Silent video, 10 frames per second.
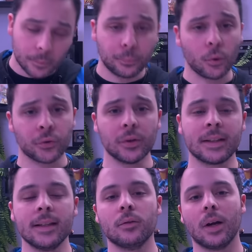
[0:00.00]
Pour ce
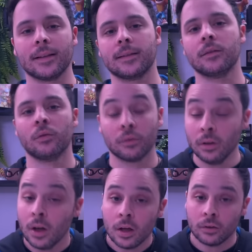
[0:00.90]
qui est de la saison 2,
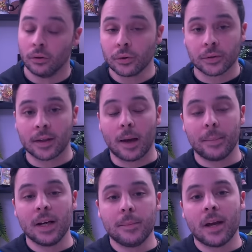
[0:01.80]
non, non, ce sera
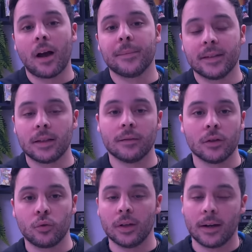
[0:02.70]
bel et bien Ramsey qui
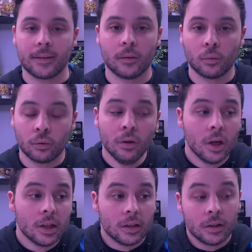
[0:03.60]
va jouer dans la saison 2,
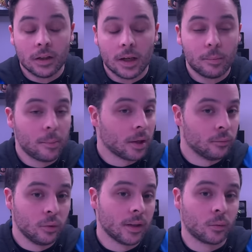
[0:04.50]
et il n'est pas
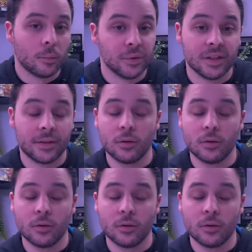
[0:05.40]
prévu qu'elle soit modifiée